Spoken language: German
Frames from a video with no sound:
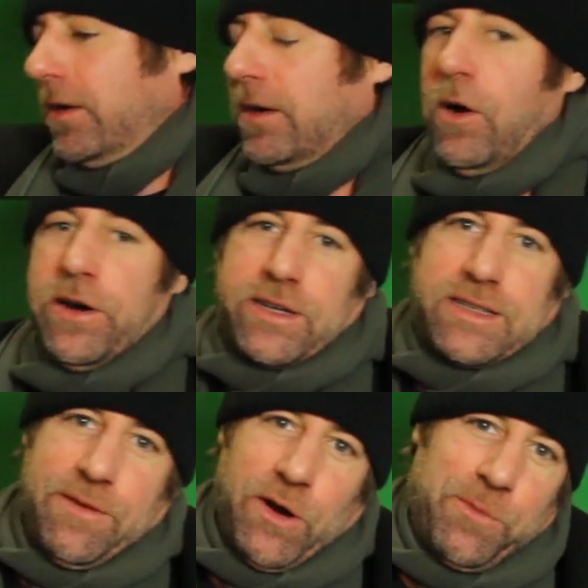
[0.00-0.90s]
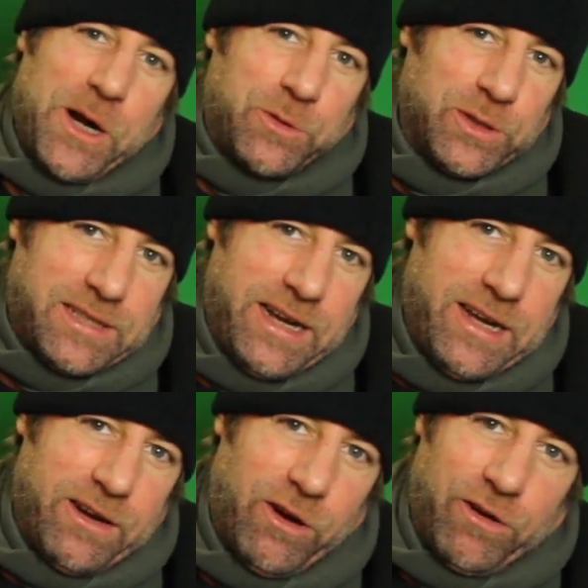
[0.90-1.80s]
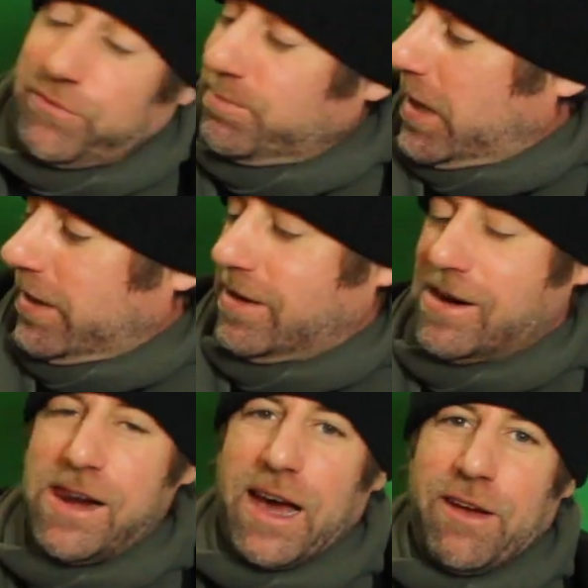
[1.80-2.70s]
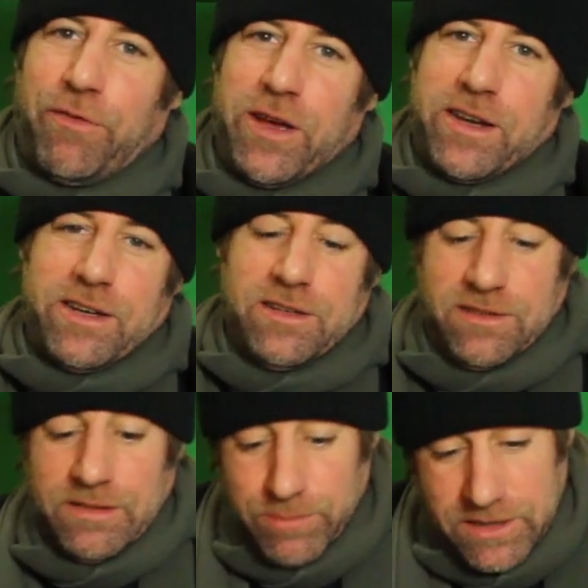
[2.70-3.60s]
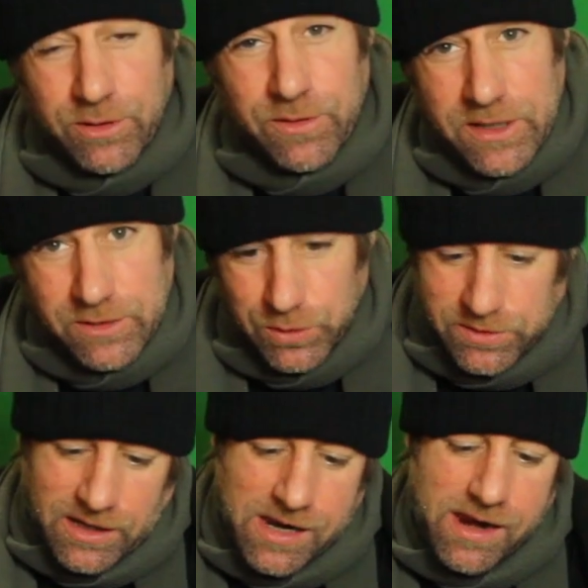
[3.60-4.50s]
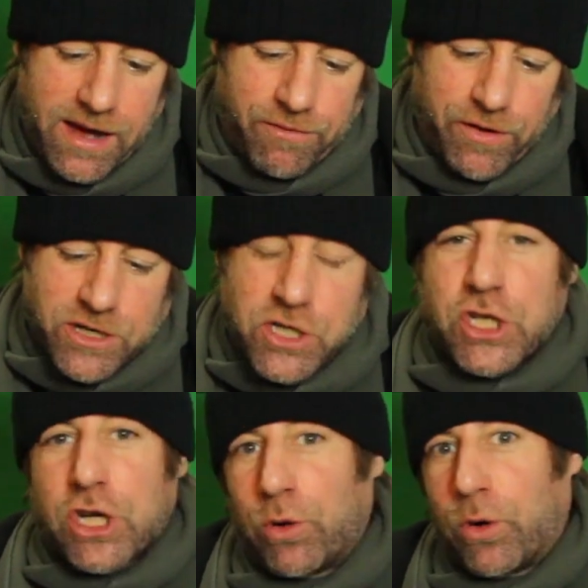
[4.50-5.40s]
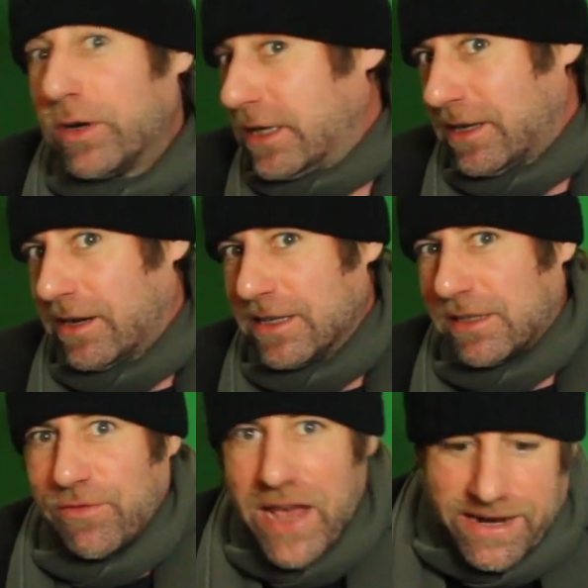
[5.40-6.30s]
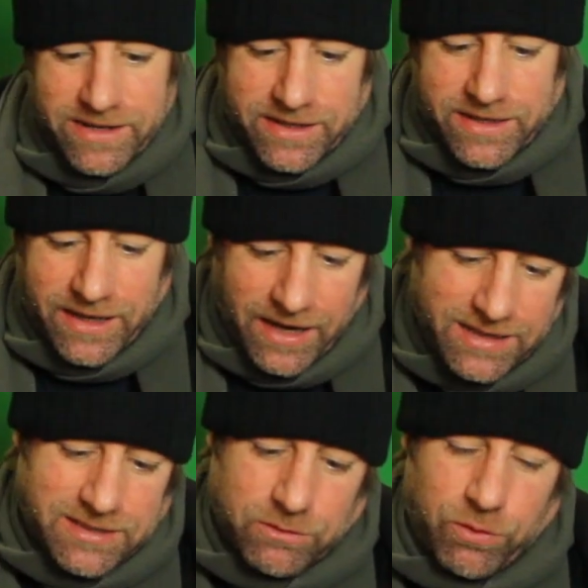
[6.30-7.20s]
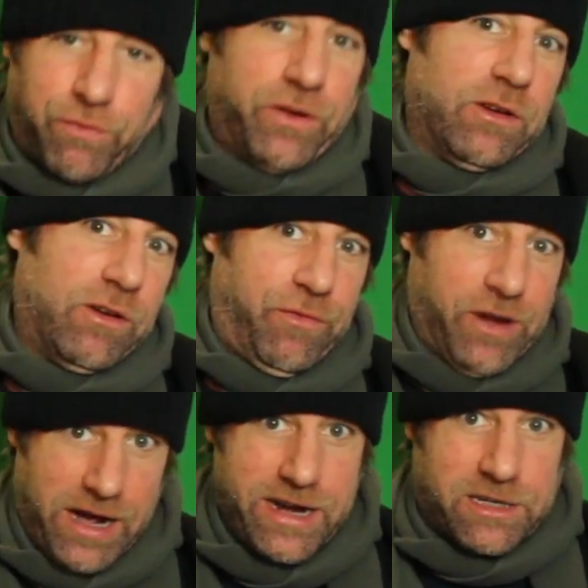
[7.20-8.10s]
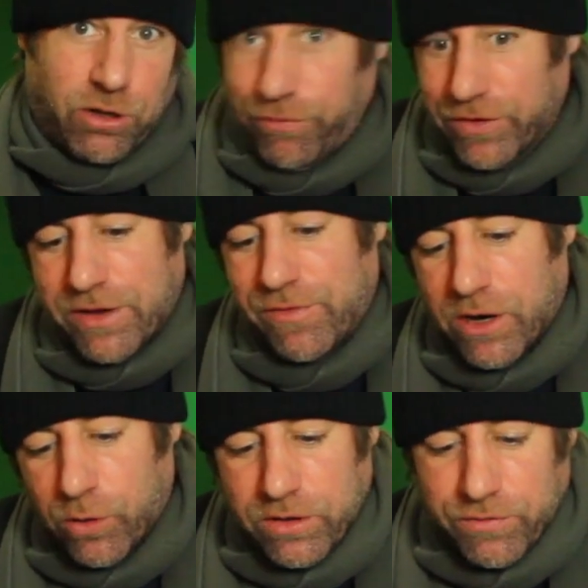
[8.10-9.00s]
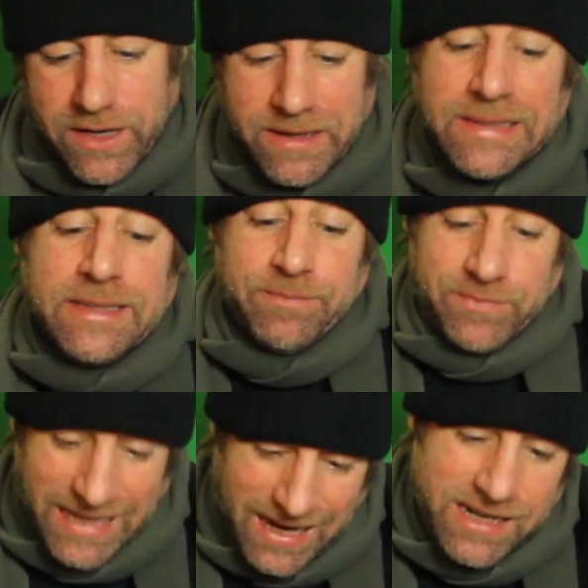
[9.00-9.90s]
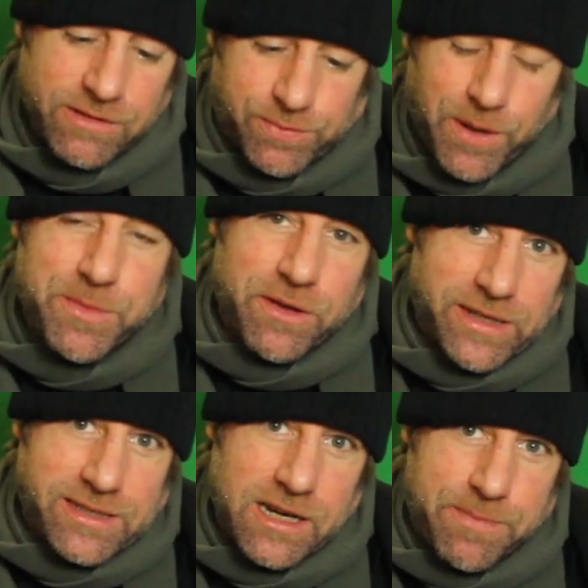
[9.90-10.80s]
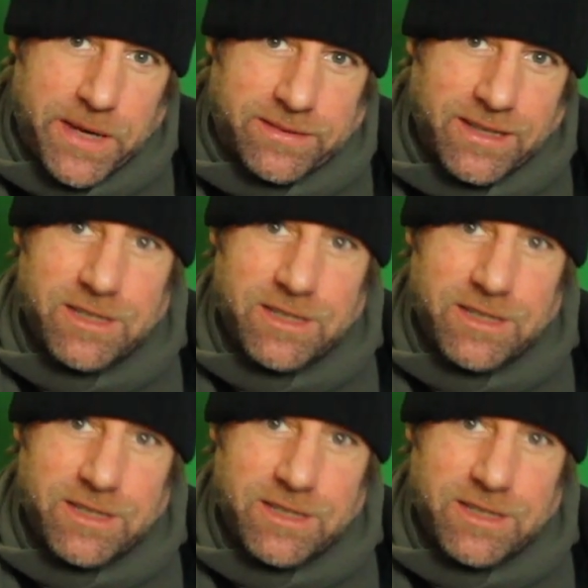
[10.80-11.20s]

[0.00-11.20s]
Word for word: Und gehen wir noch mal kurz ein auf meine Live-Wetten, beziehungsweise unsere Live-Wetten-Show, die da hieß Wetten krass und vielleicht hoffentlich wiederholt wird. Da lief es bei mir wesentlich besser.